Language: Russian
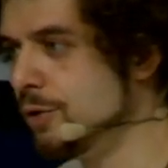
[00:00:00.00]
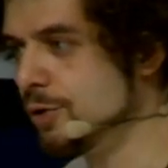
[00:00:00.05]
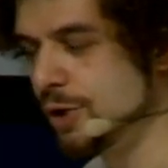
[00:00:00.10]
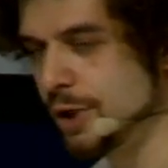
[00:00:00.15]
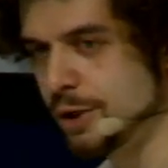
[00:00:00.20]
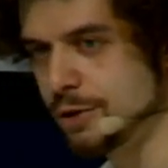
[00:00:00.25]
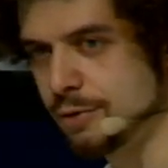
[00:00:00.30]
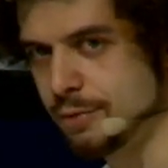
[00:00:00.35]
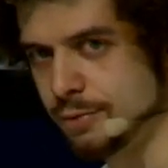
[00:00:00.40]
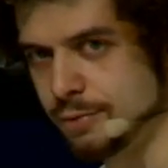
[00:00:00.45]

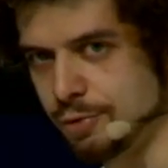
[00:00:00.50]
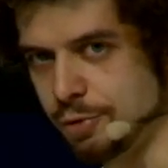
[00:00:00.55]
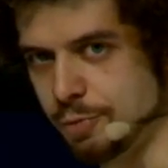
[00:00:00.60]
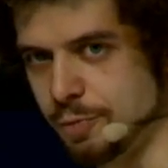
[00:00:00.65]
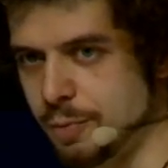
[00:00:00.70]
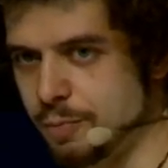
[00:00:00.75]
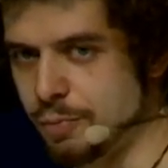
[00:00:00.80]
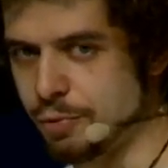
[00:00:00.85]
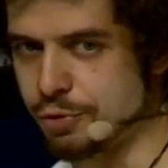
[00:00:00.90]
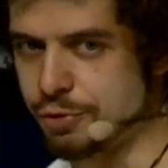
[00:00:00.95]
сейчас, чуть
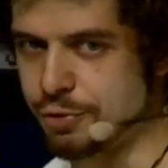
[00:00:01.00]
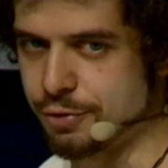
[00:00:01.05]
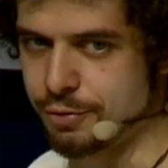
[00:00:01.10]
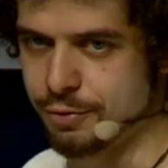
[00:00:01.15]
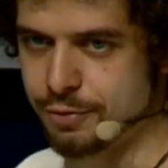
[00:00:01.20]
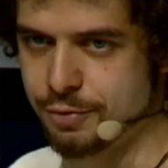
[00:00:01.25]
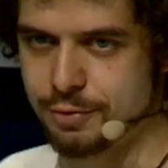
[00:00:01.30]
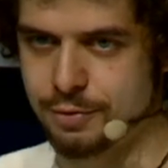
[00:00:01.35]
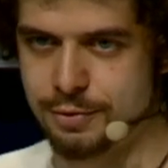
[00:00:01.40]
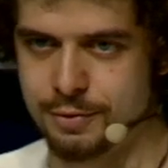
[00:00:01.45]
попозже.
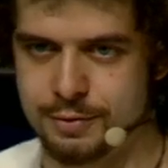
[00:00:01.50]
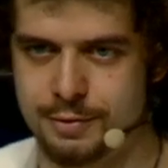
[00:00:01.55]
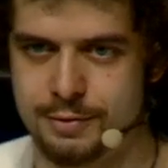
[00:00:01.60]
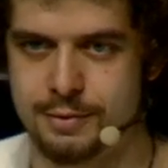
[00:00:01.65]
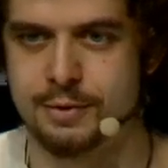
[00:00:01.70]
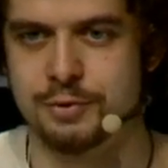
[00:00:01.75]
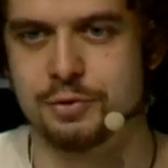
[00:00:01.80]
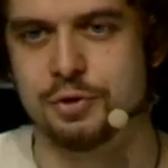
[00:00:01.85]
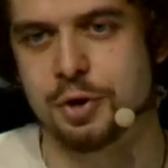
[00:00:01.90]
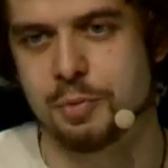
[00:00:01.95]

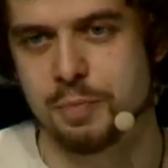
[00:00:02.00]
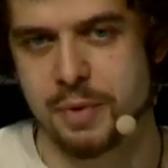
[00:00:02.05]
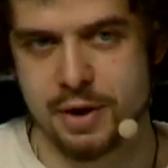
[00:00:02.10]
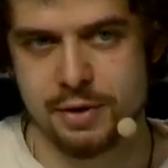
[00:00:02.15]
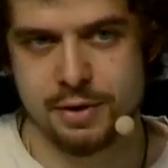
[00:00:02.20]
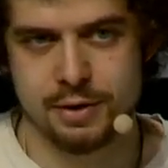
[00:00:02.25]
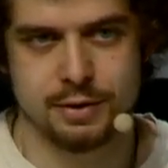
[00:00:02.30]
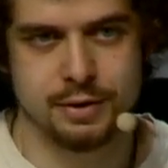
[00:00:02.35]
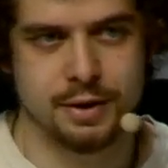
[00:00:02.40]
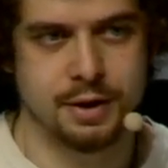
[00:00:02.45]

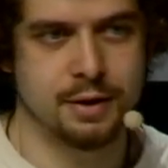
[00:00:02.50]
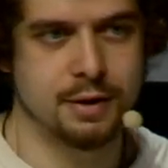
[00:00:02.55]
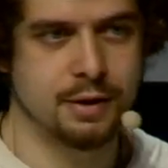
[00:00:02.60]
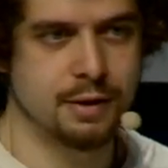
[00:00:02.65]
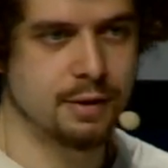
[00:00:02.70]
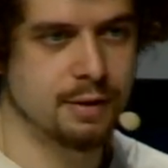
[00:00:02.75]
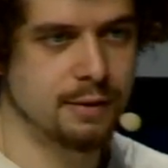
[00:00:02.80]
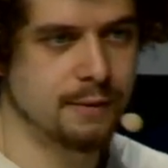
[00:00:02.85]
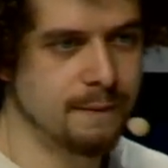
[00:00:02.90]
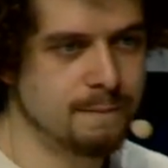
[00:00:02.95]
Терпение, интрига.
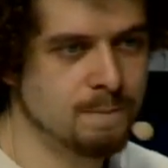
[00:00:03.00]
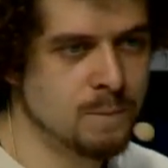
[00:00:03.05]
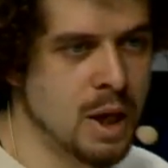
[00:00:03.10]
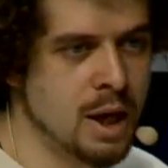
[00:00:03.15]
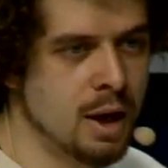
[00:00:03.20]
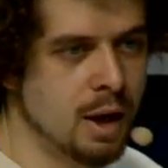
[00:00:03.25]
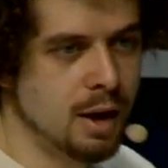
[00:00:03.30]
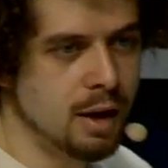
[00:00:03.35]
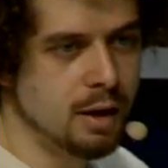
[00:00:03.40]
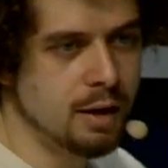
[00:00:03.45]

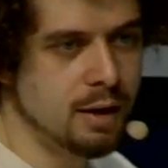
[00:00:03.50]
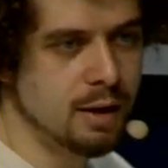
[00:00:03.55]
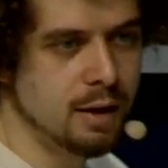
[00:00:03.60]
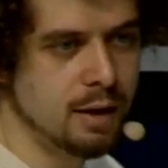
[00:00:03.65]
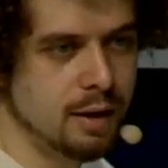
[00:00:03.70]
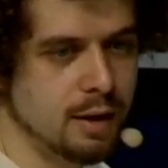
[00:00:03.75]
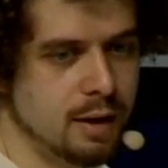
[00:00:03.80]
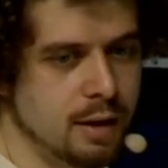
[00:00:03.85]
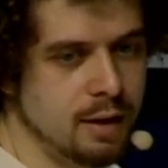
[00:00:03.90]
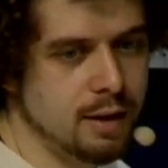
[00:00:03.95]

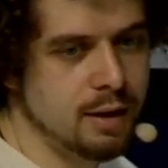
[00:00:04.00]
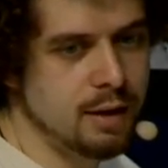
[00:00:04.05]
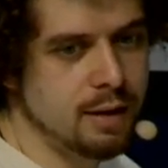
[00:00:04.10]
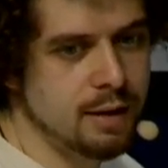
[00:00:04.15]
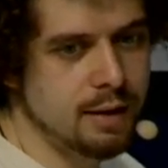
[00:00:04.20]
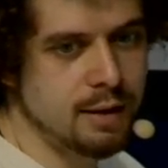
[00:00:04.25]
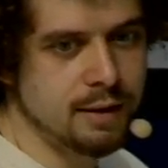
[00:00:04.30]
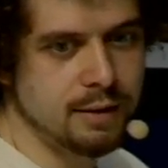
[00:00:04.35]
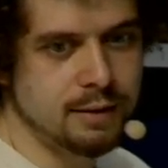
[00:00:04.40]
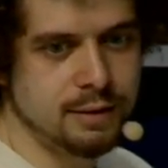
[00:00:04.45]

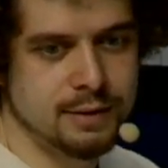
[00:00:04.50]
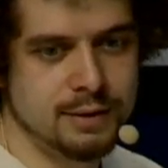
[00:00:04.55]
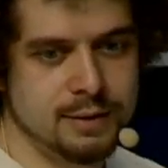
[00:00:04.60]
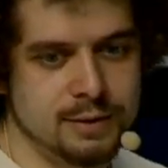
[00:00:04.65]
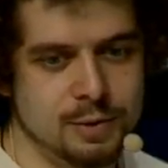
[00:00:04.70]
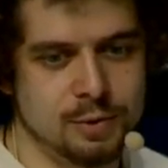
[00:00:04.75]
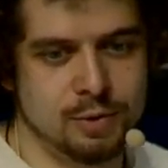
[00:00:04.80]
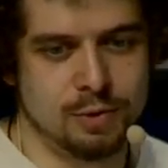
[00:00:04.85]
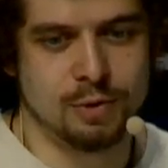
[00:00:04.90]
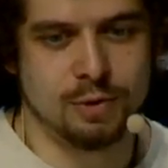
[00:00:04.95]

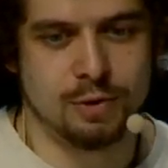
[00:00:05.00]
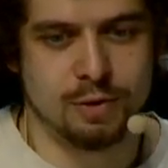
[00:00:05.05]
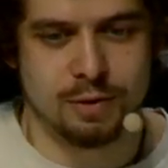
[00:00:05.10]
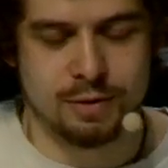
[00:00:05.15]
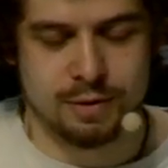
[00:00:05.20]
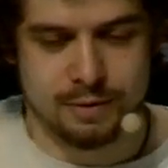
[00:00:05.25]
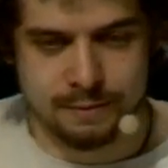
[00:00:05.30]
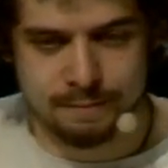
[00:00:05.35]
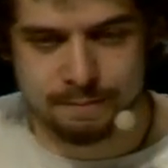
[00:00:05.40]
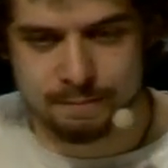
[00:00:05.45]

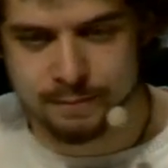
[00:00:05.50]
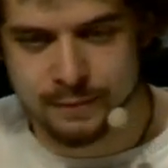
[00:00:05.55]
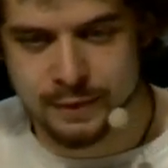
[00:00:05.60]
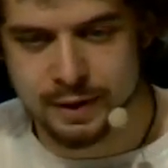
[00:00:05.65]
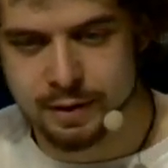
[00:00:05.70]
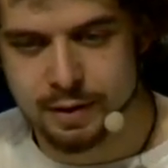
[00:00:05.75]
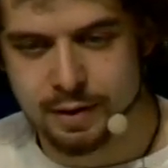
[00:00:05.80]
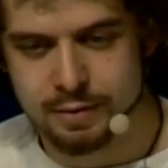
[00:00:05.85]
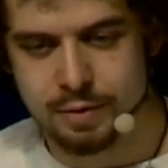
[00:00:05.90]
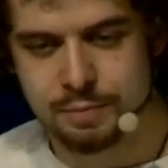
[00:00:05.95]
но
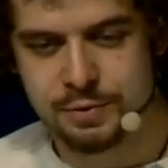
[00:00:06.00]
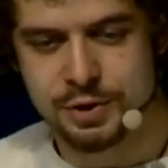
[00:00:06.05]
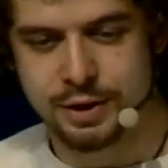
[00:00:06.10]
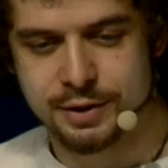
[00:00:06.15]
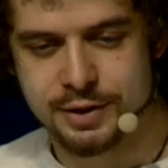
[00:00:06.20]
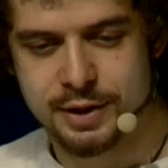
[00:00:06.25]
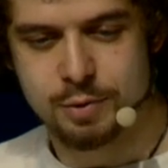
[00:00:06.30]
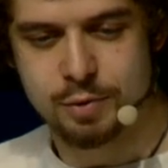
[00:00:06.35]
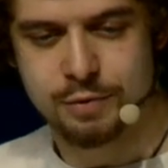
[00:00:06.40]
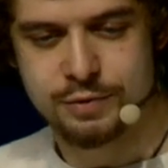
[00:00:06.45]
вообще,
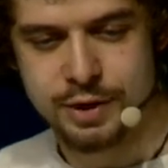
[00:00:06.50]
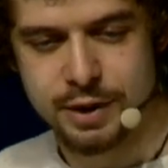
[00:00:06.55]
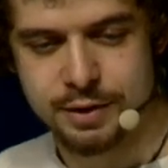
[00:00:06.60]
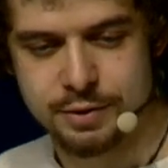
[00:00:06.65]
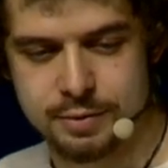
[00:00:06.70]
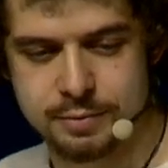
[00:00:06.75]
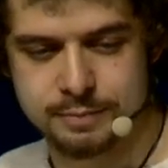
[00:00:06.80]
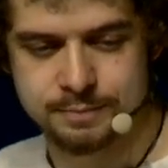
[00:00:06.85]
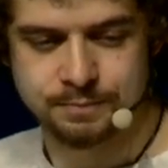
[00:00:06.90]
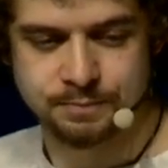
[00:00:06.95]
где его
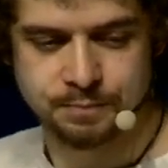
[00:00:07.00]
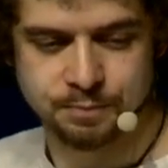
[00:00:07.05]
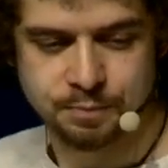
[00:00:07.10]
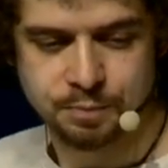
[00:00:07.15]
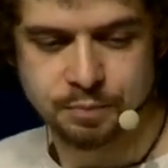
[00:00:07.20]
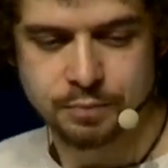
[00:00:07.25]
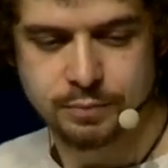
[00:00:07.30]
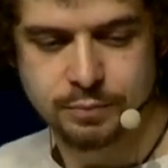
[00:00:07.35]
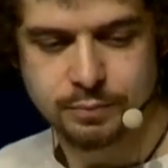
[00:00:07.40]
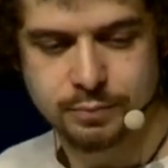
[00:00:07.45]
взять?
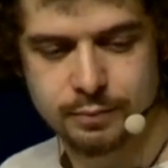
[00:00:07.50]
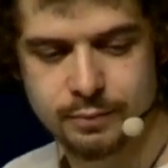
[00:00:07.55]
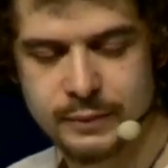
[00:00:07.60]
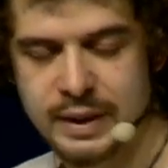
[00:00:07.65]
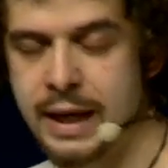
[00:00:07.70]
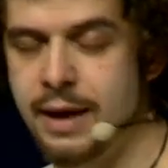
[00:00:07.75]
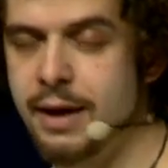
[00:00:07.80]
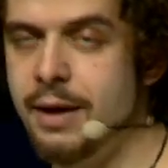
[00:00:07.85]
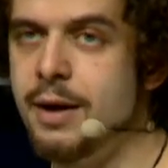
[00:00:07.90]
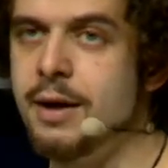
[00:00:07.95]

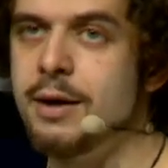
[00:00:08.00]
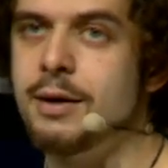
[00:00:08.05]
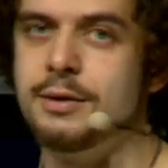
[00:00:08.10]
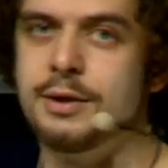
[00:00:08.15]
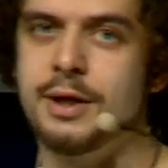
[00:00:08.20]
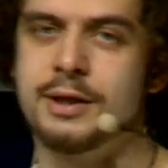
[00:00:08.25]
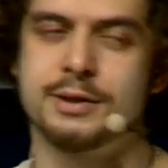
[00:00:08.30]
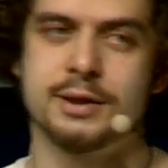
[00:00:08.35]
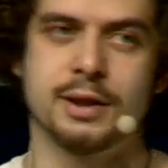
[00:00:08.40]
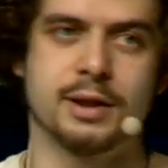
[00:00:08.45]

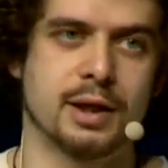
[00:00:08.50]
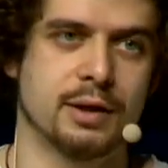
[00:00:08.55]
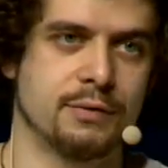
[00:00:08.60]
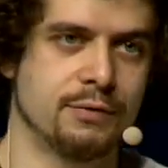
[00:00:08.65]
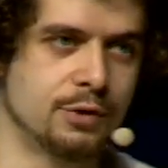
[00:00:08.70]
Есть такая